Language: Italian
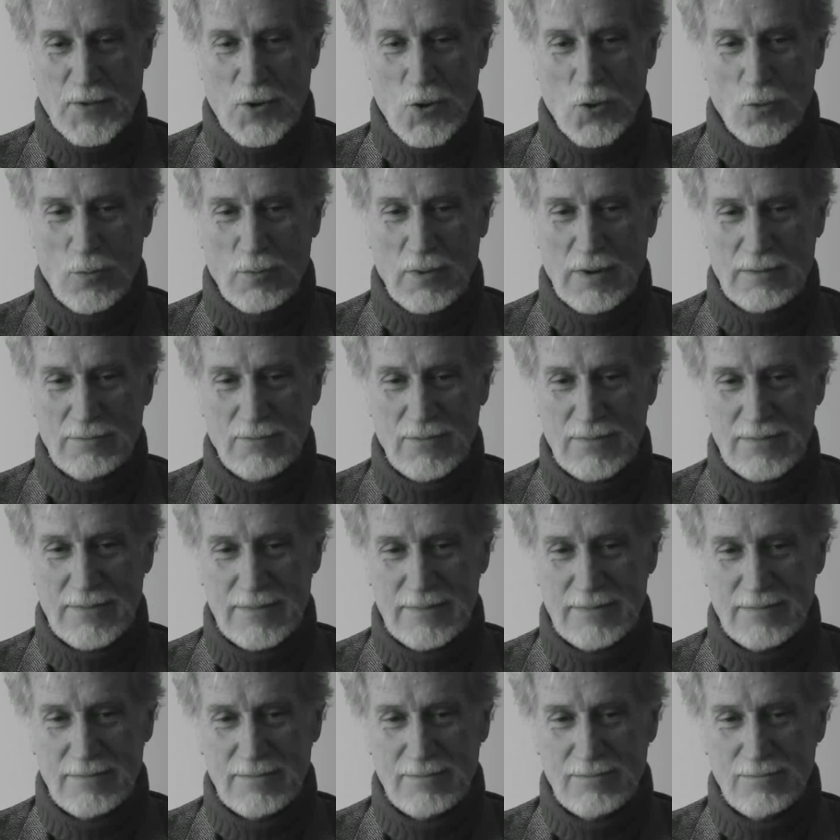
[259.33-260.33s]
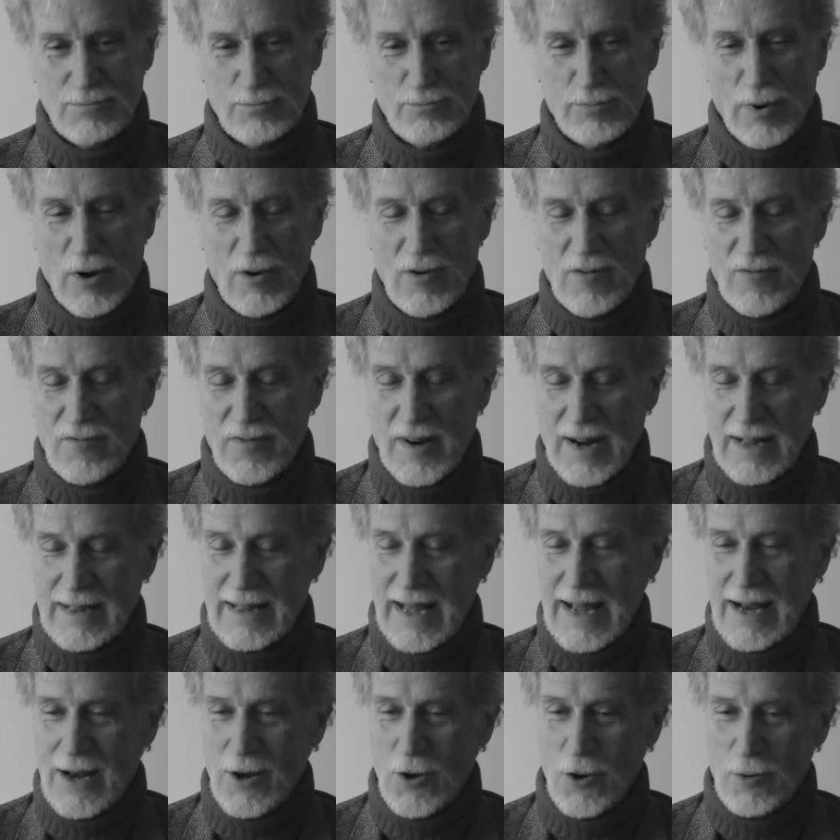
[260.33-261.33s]
come un, un po' il
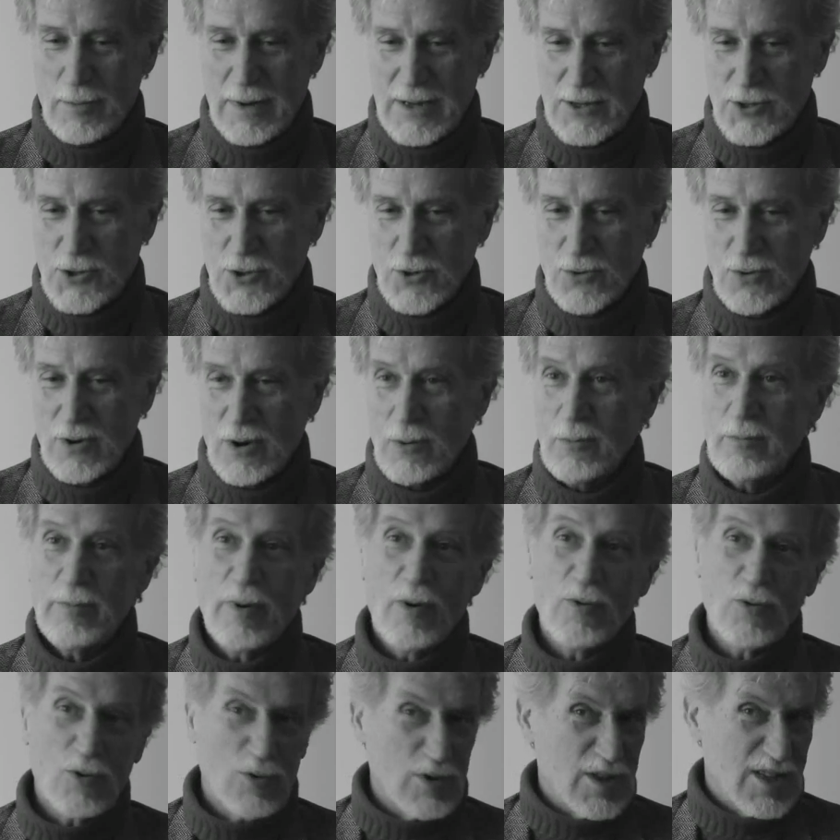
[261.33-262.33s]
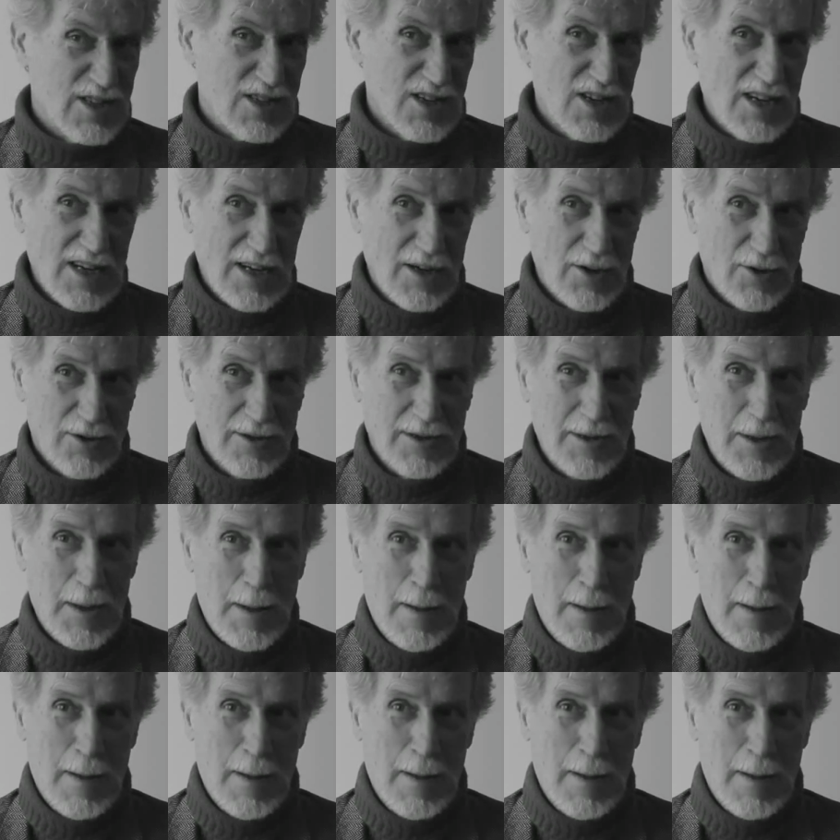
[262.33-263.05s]
fratello maggiore, un po' uno zio.